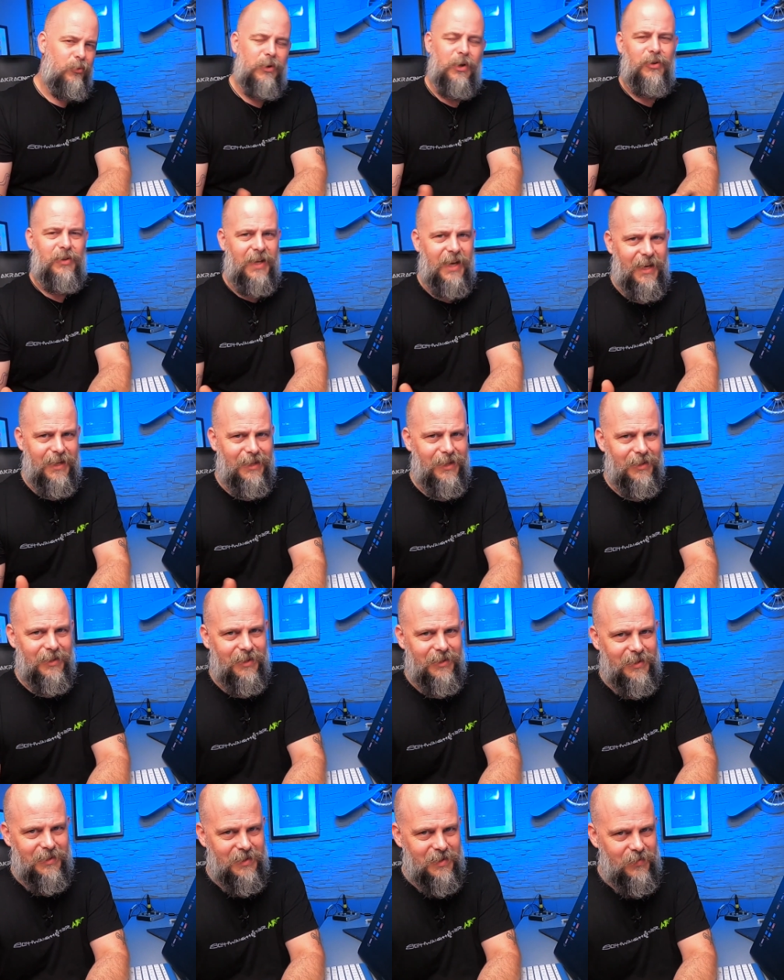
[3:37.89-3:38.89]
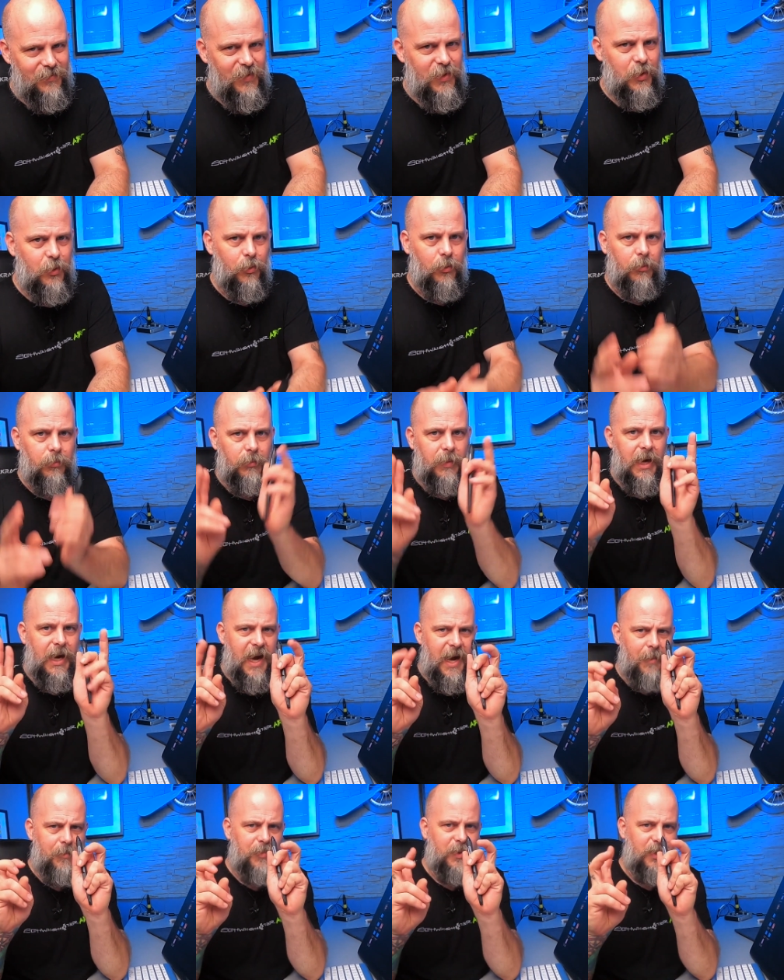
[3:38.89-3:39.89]
Und auch der Händler, der dieses Video
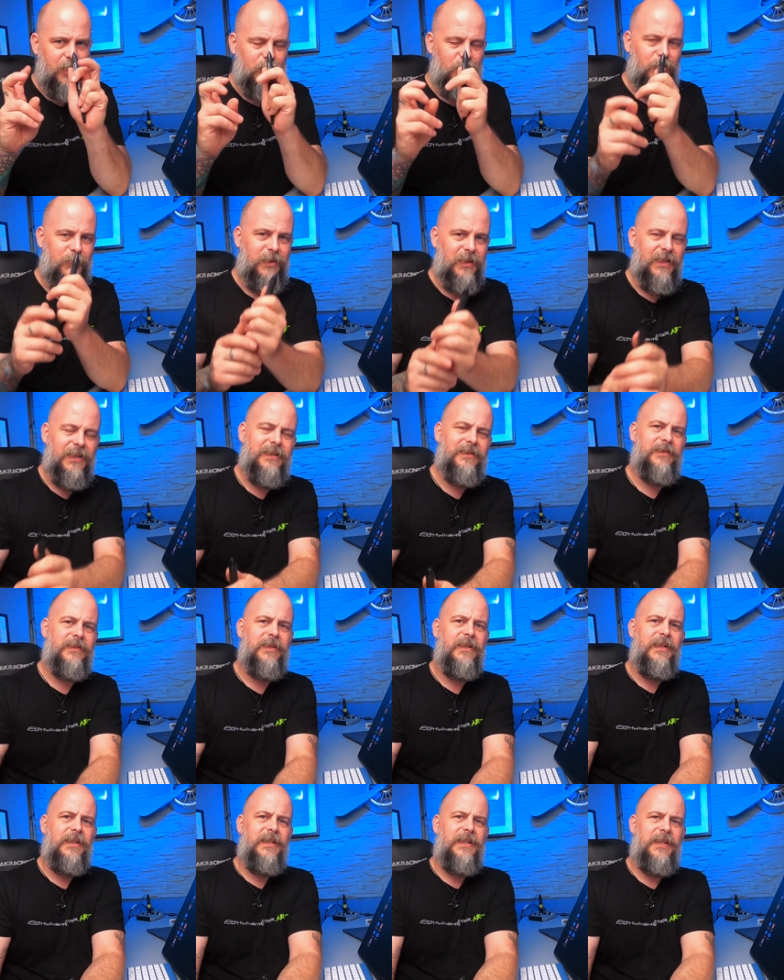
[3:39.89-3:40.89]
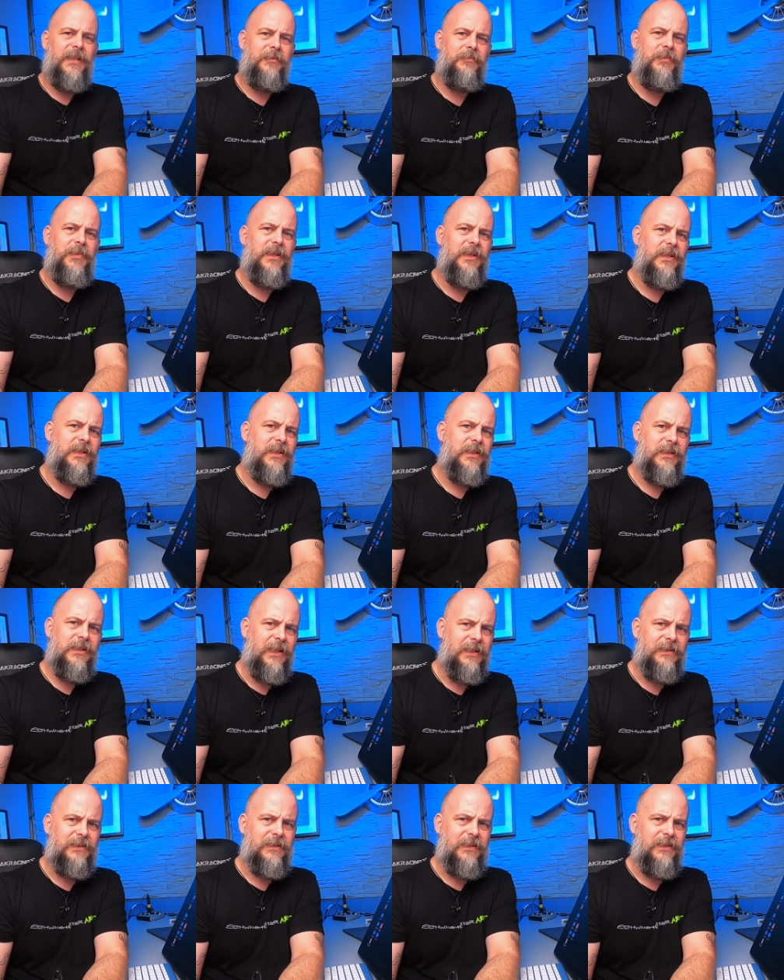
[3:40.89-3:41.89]
abgenommen hat, hat mir
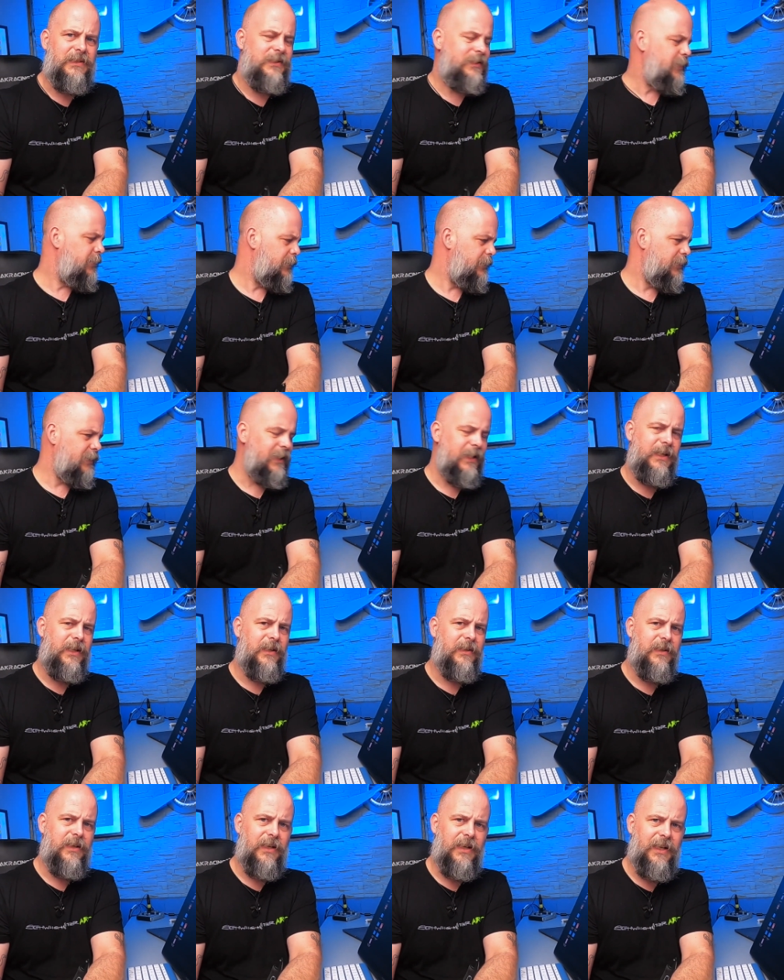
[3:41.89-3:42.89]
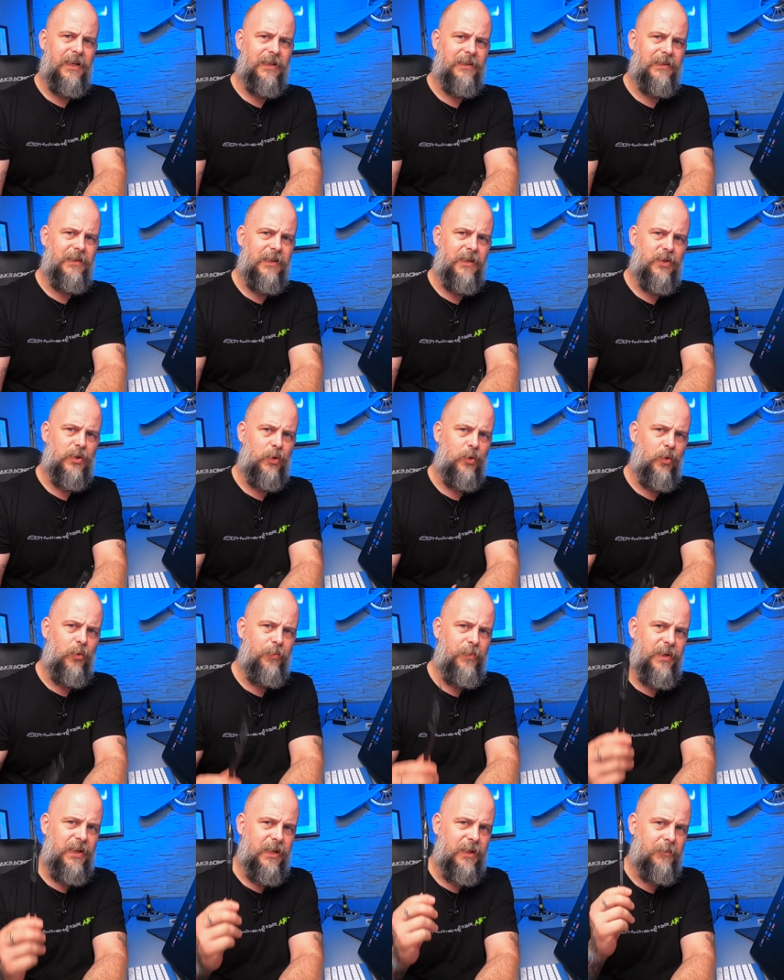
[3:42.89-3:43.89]
ganz, ganz dringend geraten, ich soll
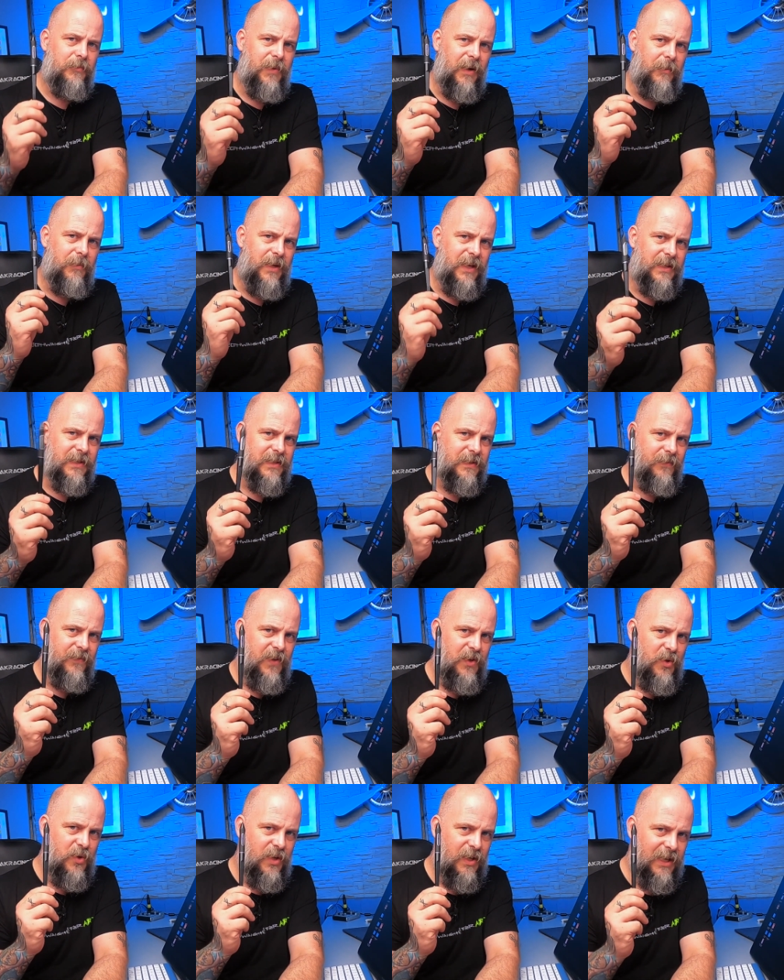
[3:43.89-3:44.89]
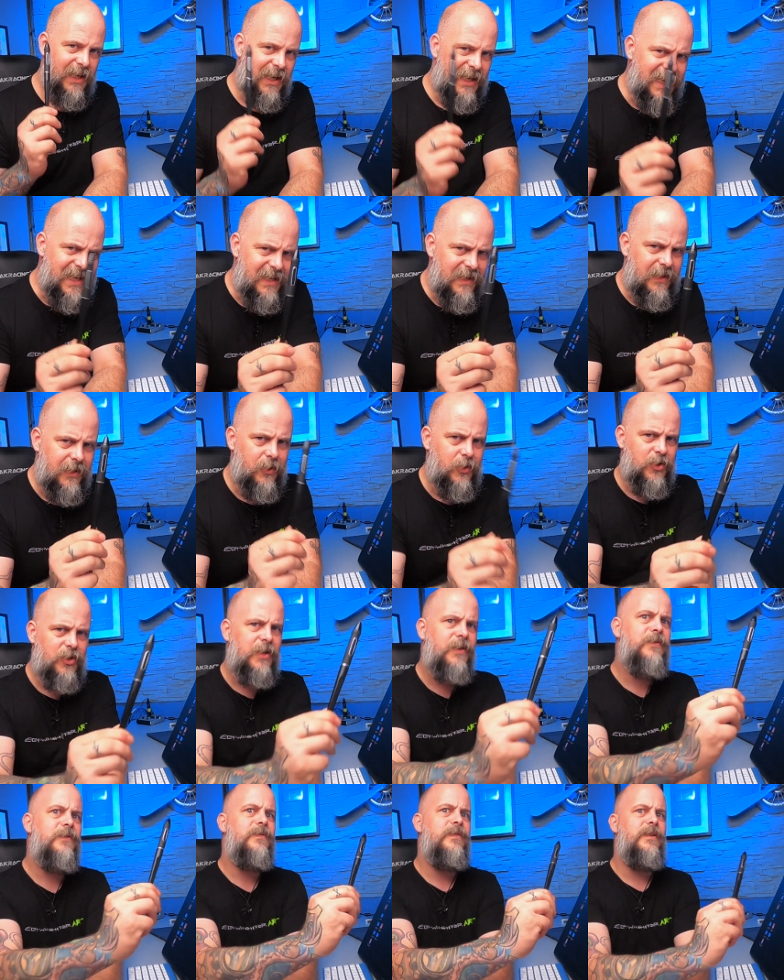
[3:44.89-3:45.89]
unbedingt beim letzten Video den richtigen
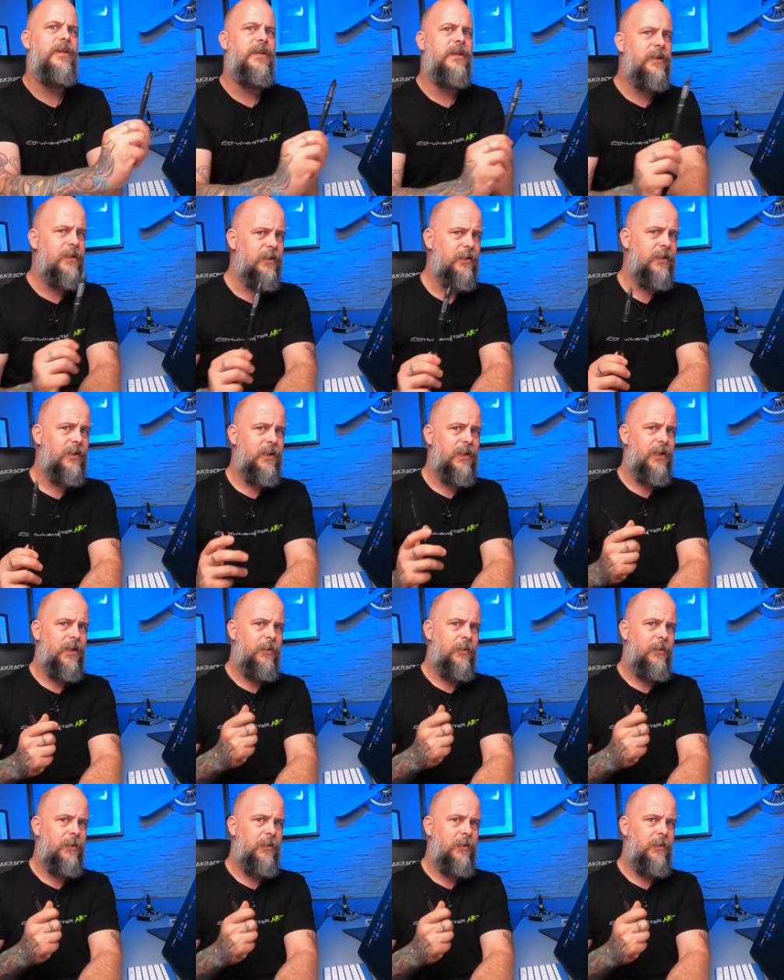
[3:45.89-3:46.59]
Stift verlinken.